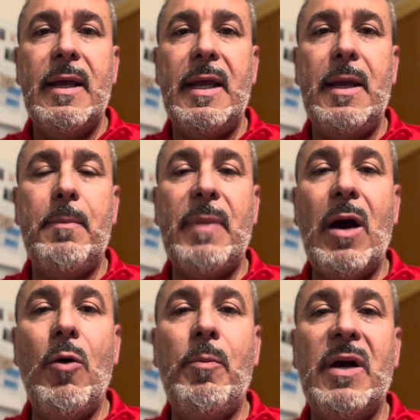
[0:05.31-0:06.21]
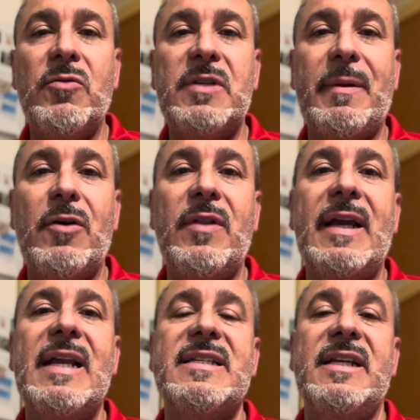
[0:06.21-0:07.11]
y Pau para un trabajo
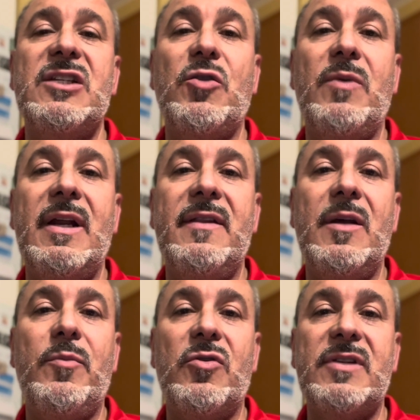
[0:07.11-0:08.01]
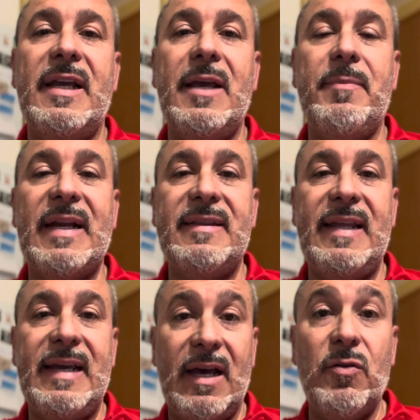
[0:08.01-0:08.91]
de clase sobre el deporte que he
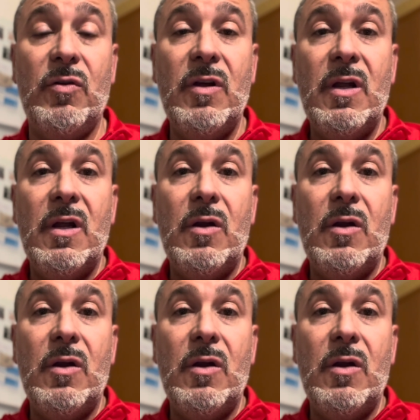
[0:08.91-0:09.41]
practicado,